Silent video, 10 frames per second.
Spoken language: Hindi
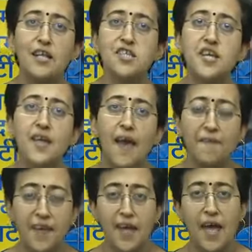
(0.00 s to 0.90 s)
जी
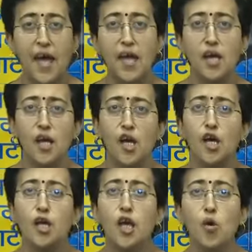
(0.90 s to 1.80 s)
कहती हैं
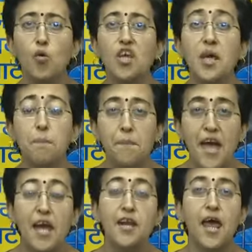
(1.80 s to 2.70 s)
कि उनकी
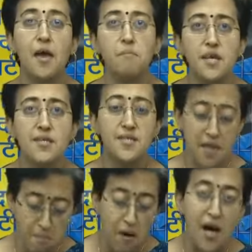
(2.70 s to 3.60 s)
बेरहमी से
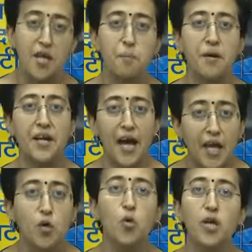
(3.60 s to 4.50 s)
मार पिटाई
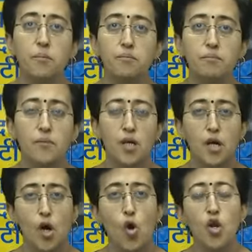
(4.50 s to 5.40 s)
हुई
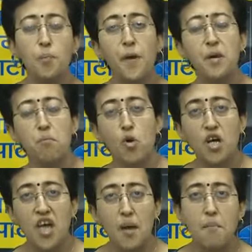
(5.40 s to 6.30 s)
उन पर
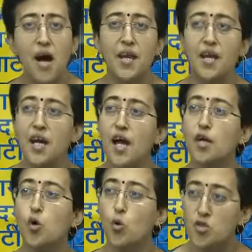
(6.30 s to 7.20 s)
मुक्के मारे गए
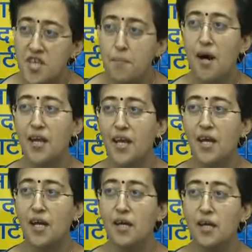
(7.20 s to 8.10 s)
घूसे मारे
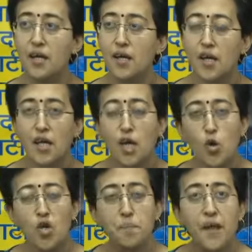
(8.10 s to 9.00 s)
गए कि
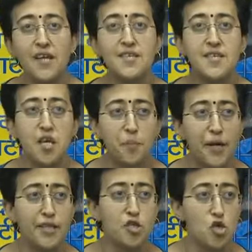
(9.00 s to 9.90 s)
उनके सिर पर
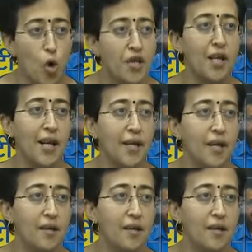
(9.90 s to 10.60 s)
चोट लगी